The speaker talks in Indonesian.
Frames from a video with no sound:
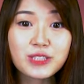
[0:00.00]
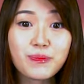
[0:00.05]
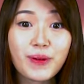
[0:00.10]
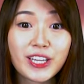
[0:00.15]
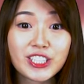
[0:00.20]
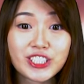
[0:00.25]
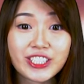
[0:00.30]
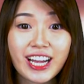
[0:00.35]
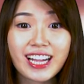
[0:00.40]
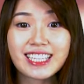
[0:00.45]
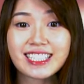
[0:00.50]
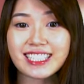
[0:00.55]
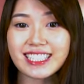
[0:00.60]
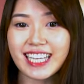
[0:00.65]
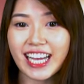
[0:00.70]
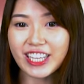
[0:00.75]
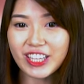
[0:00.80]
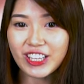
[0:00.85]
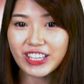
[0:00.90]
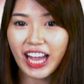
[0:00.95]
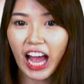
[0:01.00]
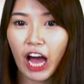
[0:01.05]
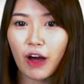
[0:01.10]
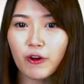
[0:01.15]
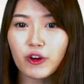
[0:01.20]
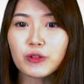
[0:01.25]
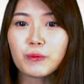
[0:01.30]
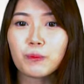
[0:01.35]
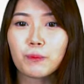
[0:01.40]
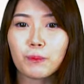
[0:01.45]
spesial satu
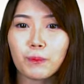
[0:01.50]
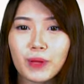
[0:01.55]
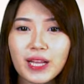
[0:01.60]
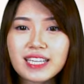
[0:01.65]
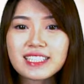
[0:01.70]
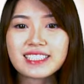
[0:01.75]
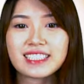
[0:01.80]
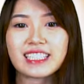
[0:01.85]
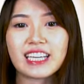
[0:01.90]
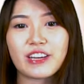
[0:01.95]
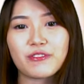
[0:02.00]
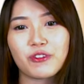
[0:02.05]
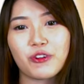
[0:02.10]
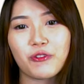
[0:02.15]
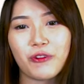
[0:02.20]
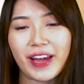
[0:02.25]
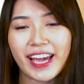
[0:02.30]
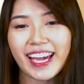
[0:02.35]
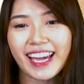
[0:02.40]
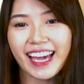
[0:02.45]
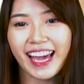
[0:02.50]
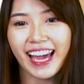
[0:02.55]
tahun plus giveaway